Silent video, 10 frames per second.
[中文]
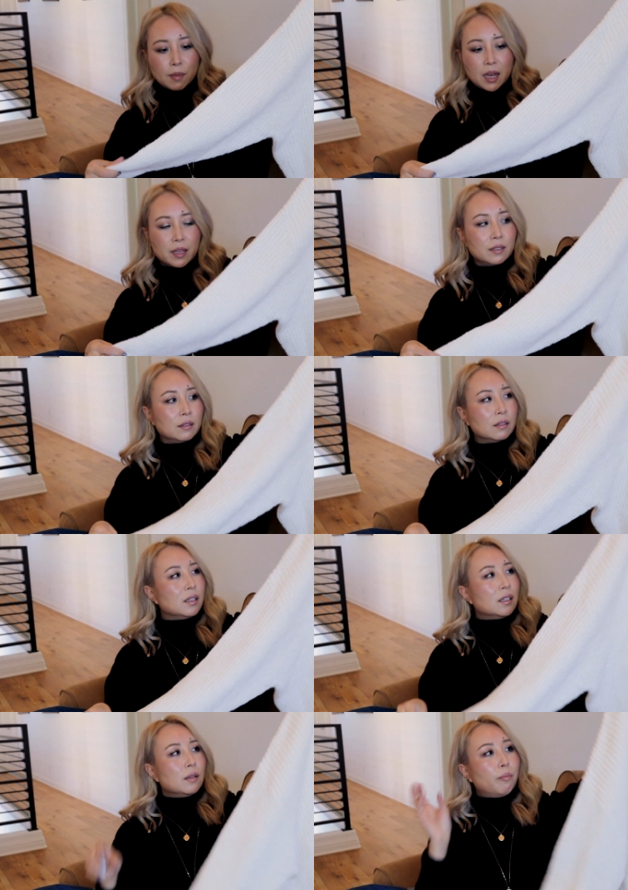蛮
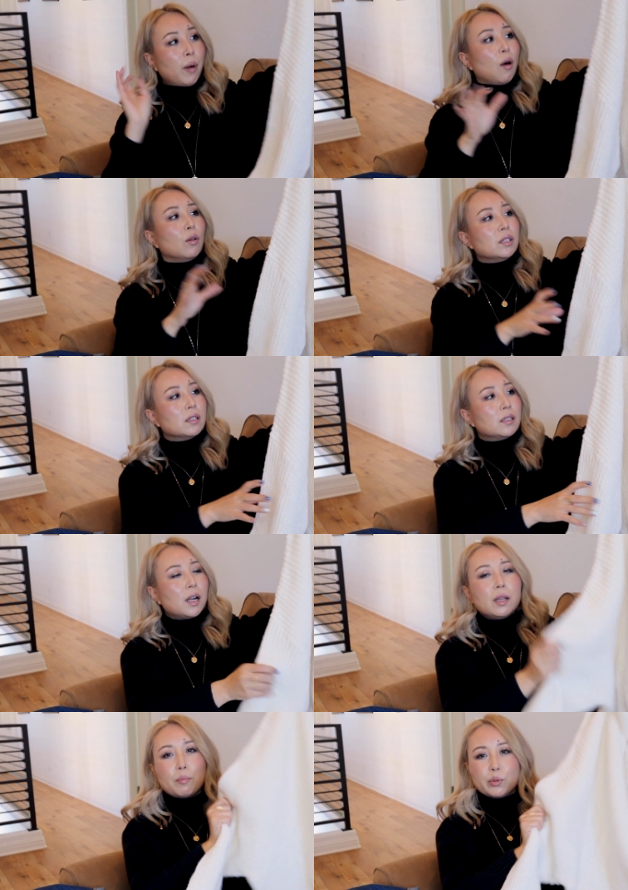薄的，当
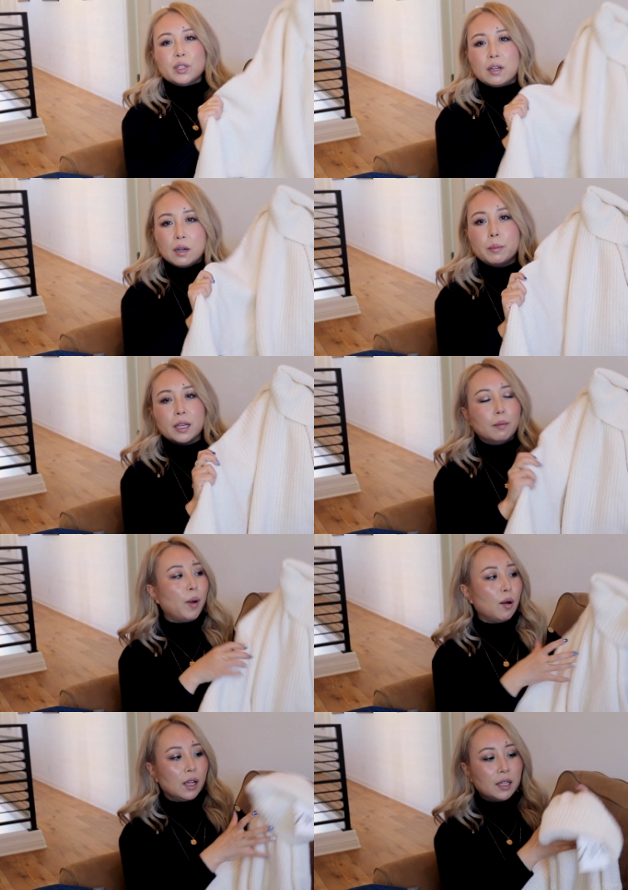然也不是特别的
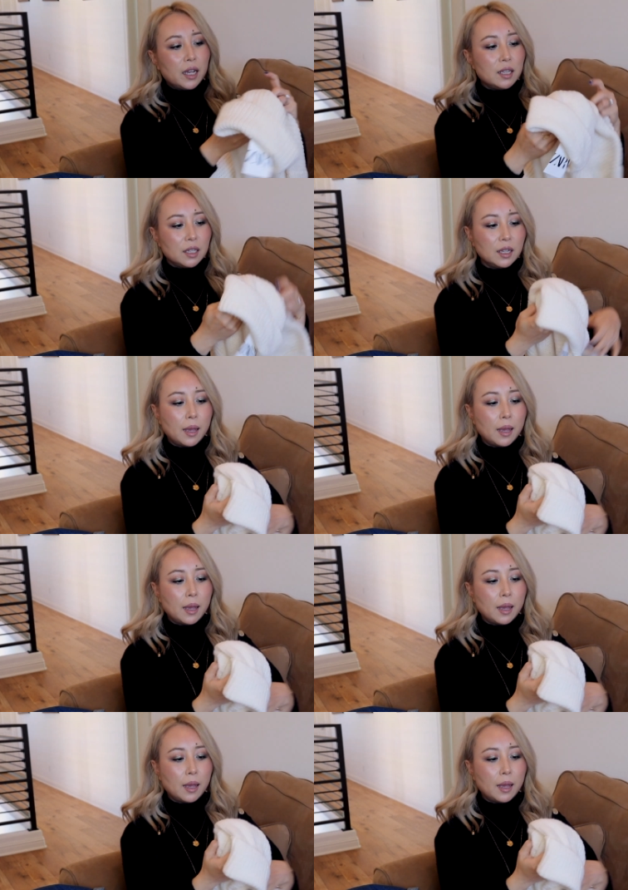薄啊，它也应